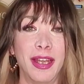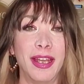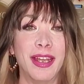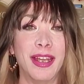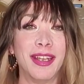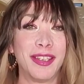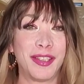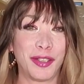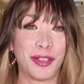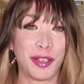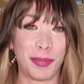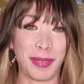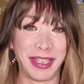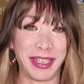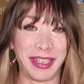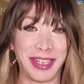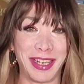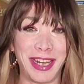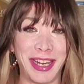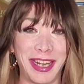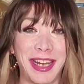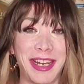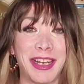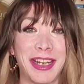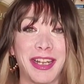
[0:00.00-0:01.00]
Sono
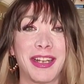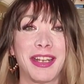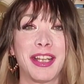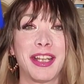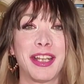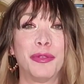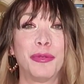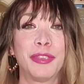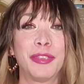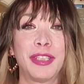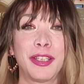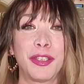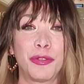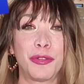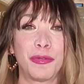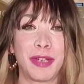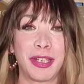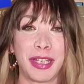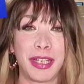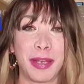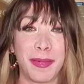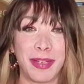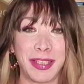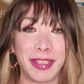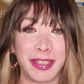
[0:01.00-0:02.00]
Maddalena e tu sei su
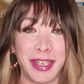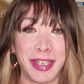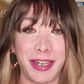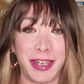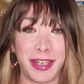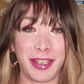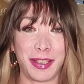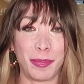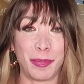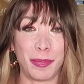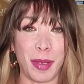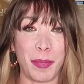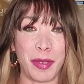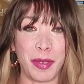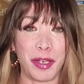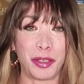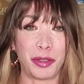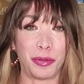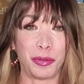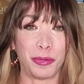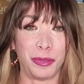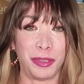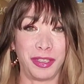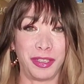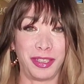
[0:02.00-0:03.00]
Adamas Carisma per
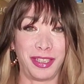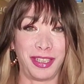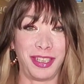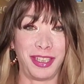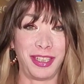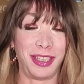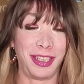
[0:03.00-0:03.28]
tutti,